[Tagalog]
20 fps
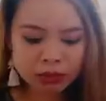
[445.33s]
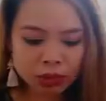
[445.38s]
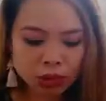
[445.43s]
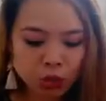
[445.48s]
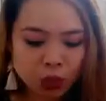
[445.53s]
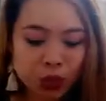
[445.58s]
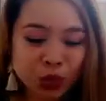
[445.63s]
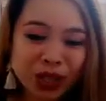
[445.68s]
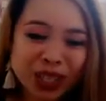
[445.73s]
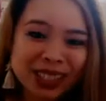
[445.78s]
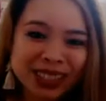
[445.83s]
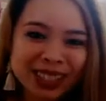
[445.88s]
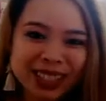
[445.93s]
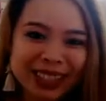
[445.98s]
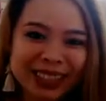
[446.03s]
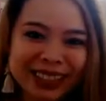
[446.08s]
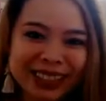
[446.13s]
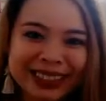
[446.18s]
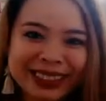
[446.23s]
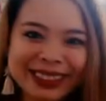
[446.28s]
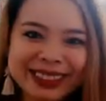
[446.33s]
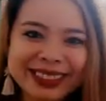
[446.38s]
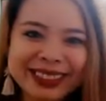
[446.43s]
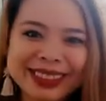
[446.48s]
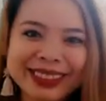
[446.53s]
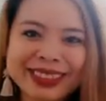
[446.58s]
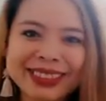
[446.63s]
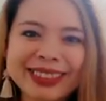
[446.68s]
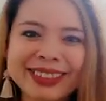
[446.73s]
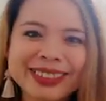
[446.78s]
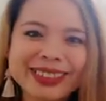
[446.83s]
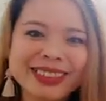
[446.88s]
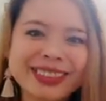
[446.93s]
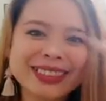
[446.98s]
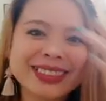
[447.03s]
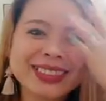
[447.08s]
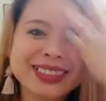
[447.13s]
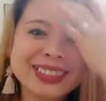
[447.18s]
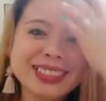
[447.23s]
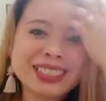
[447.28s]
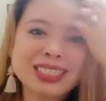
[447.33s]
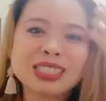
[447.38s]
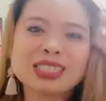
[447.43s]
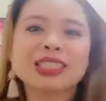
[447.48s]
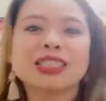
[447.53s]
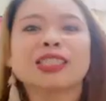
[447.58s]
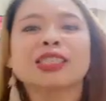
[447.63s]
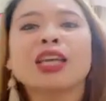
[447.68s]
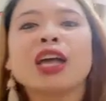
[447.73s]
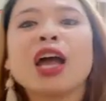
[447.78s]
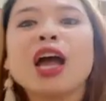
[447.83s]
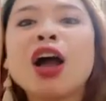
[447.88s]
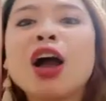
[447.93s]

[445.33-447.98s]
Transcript: So that's it this is